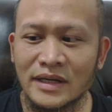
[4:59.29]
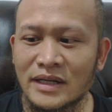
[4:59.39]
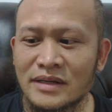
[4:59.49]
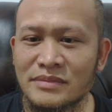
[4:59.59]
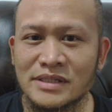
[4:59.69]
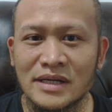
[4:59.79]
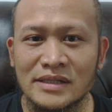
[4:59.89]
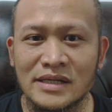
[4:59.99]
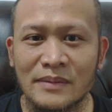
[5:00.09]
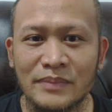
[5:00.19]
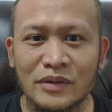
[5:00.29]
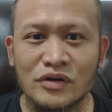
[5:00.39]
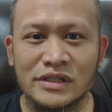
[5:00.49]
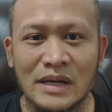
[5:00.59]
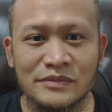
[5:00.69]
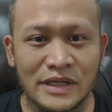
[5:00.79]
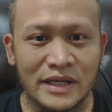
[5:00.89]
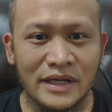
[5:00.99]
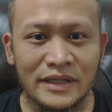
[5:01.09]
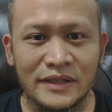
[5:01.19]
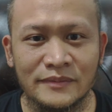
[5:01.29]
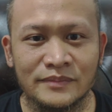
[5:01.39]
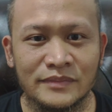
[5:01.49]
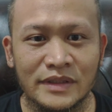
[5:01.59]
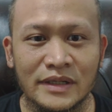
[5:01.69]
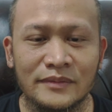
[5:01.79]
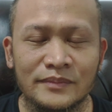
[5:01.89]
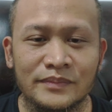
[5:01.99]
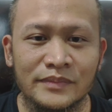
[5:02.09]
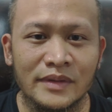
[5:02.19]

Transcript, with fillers: kalian bisa japri WhatsApp saya yang ini ya.